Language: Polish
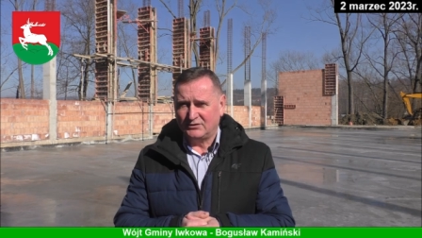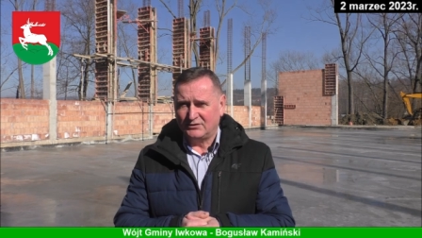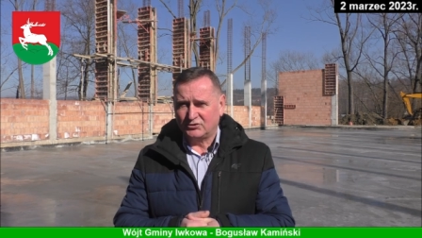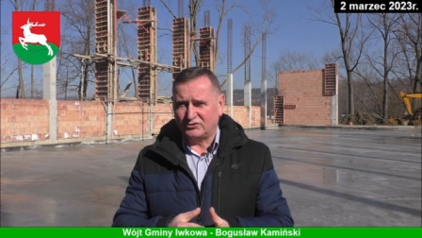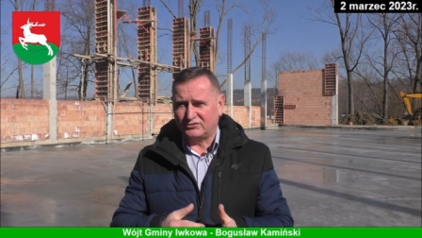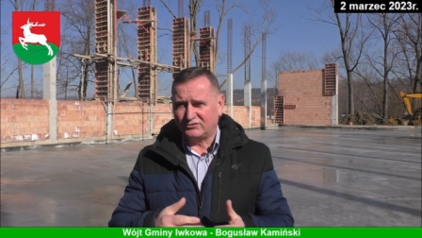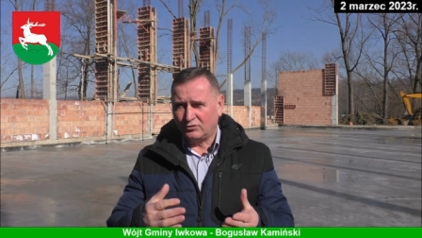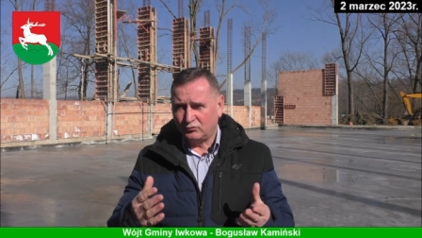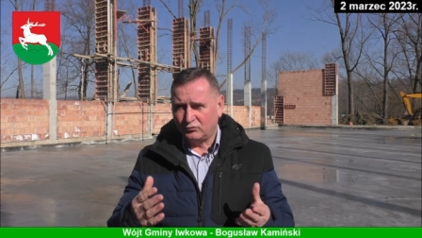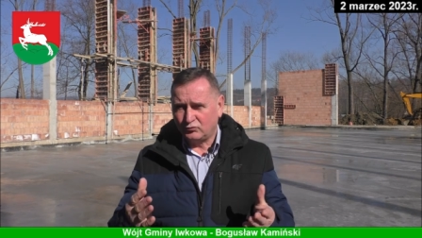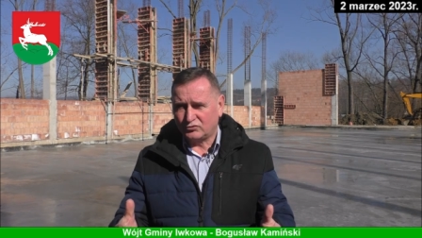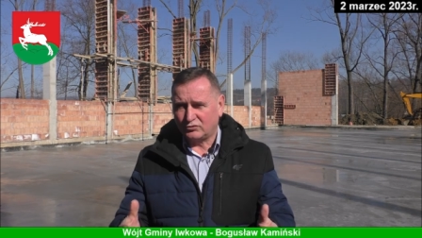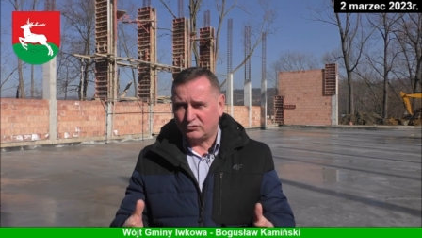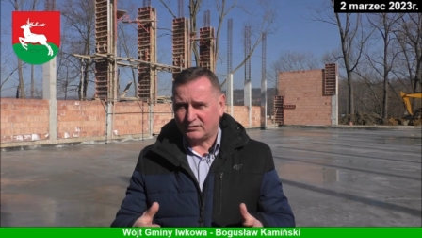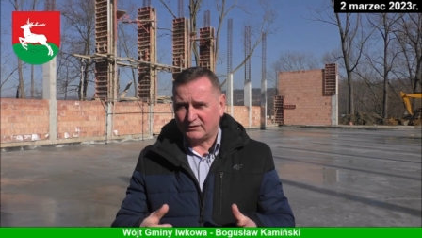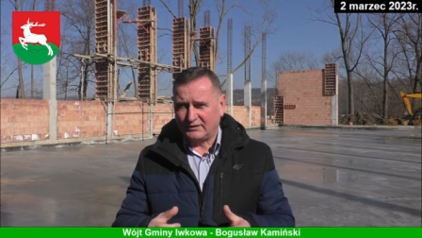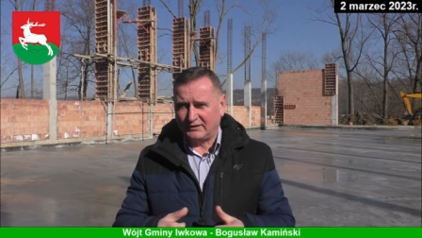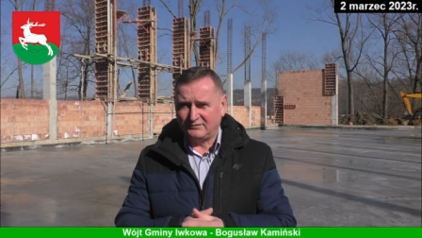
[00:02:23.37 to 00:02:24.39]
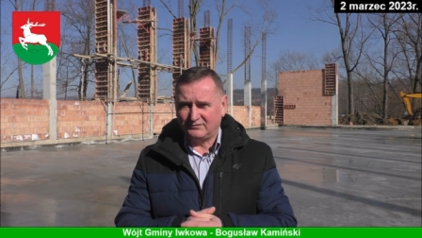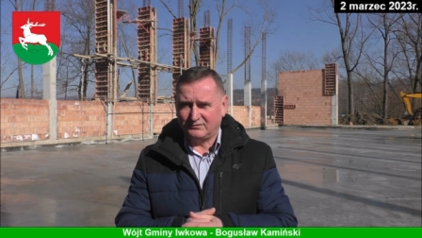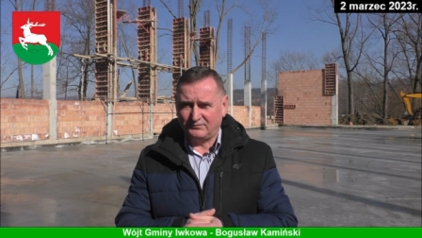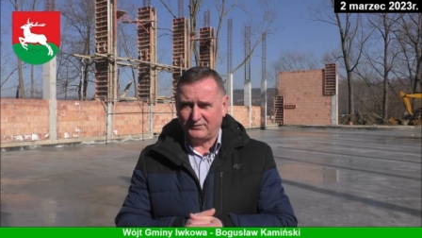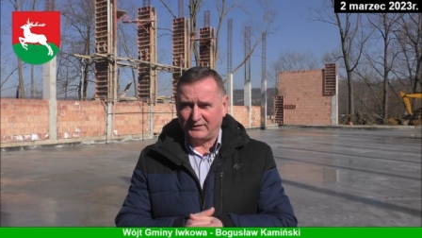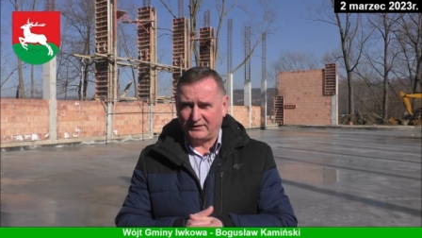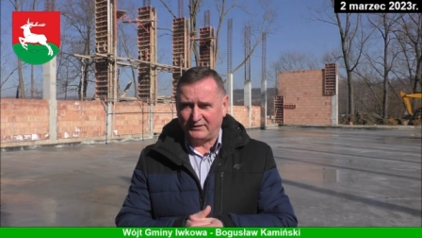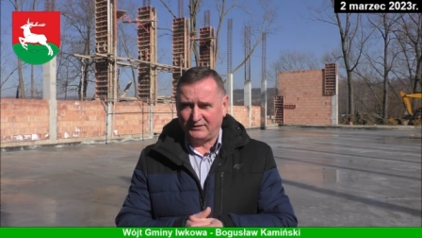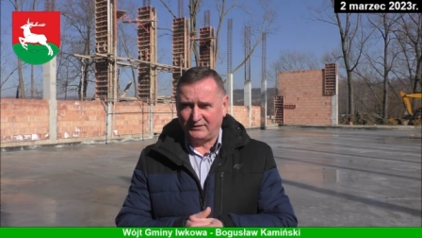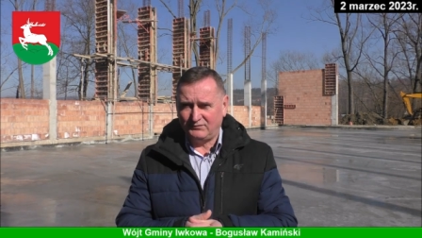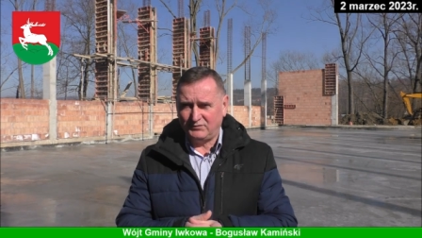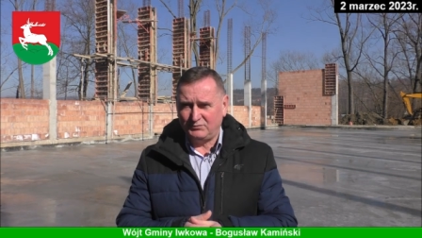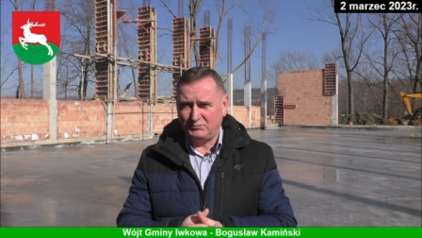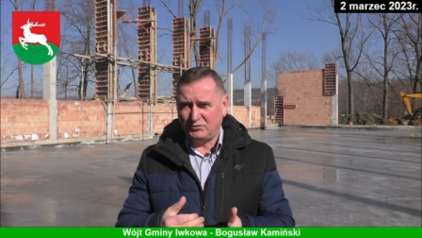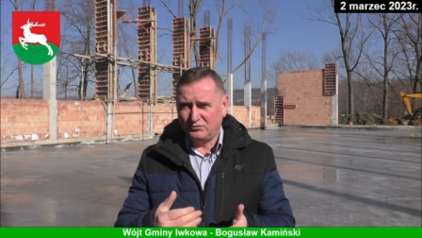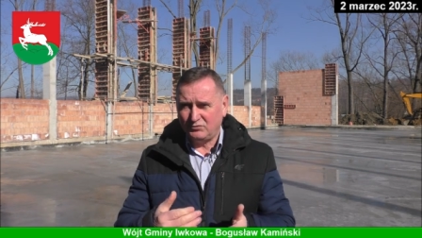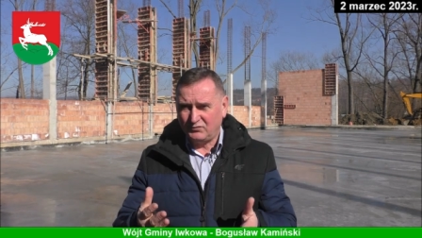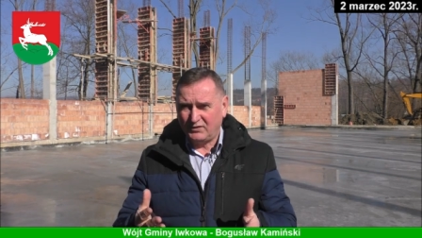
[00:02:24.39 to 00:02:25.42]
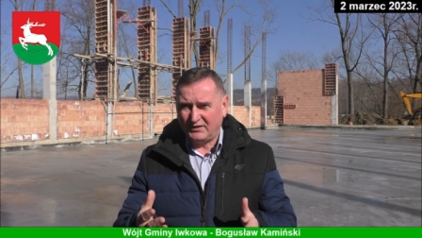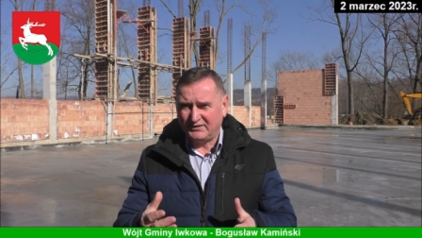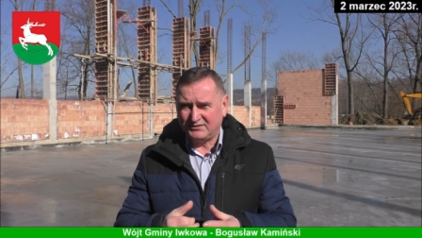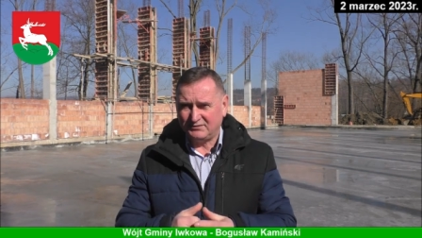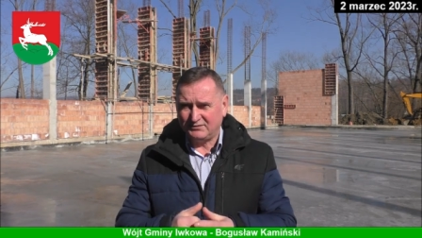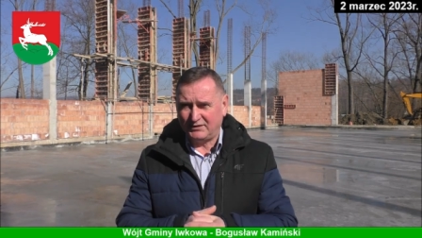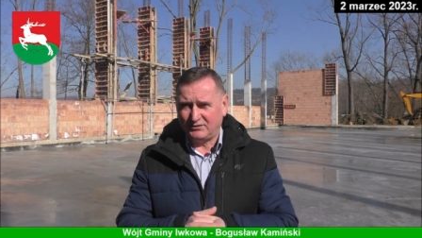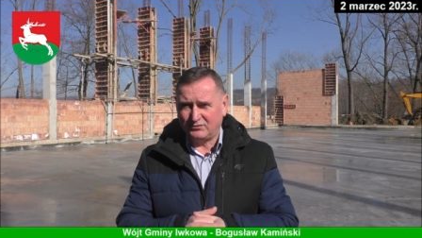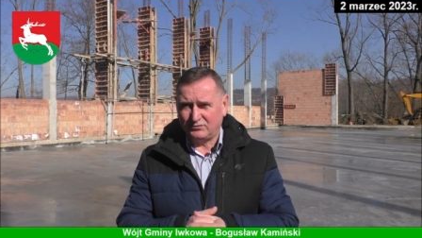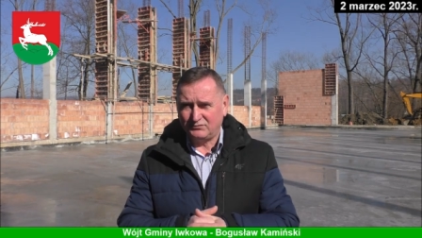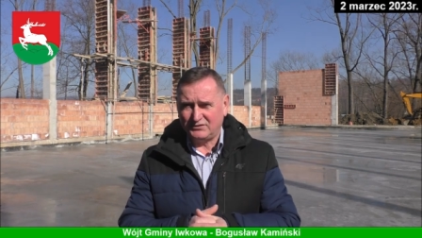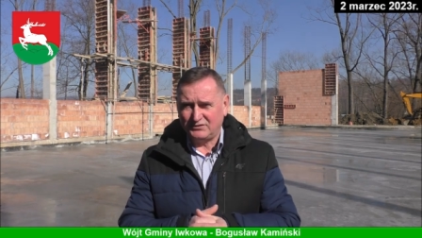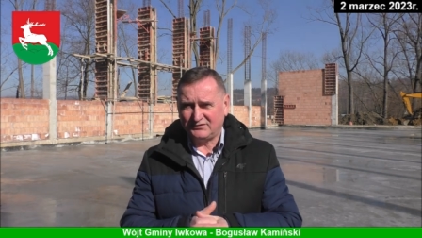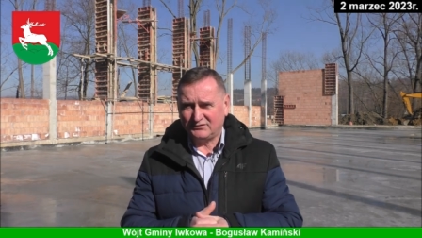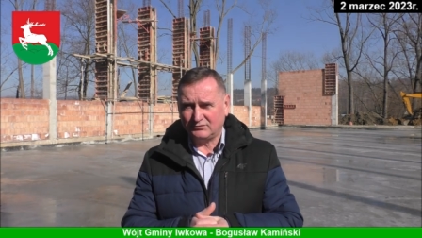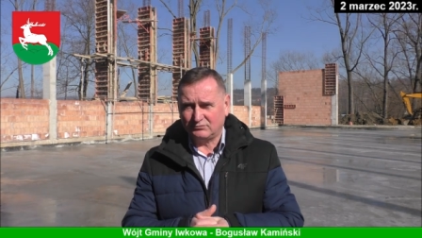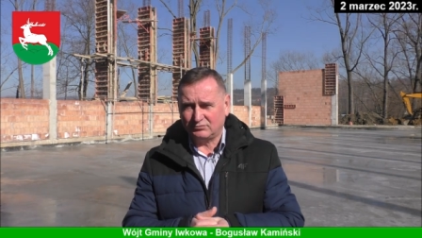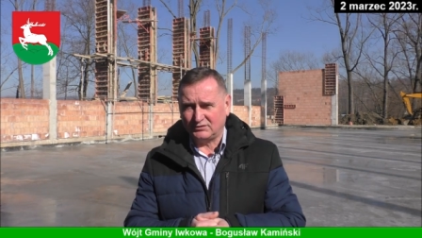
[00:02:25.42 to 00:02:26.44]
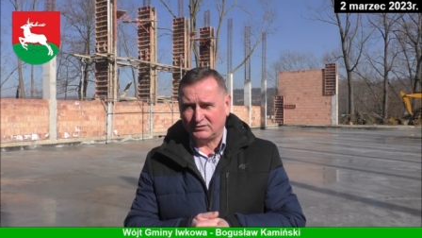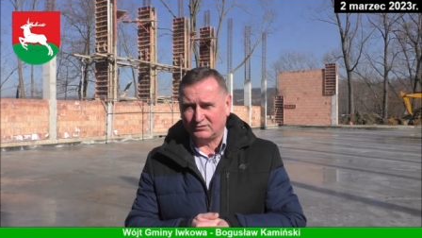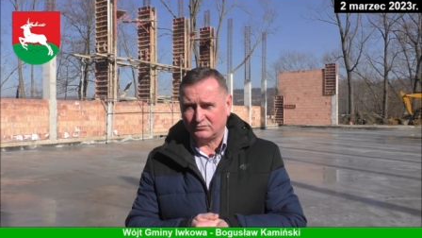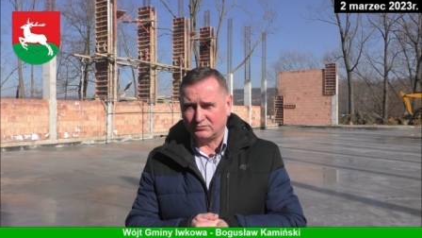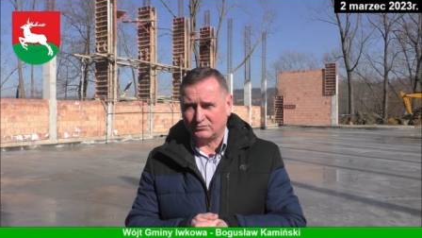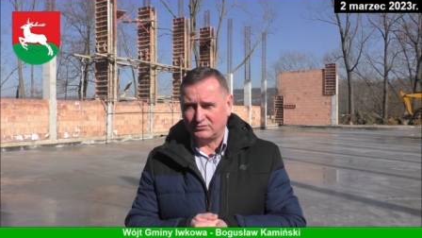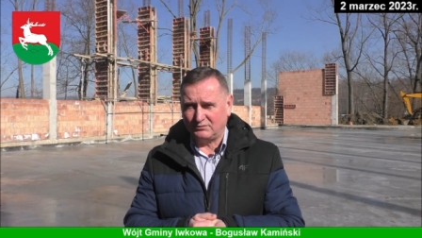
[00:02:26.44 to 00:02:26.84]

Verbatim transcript: czy są już organizowane w imieniu własnym, ale również sołtysu.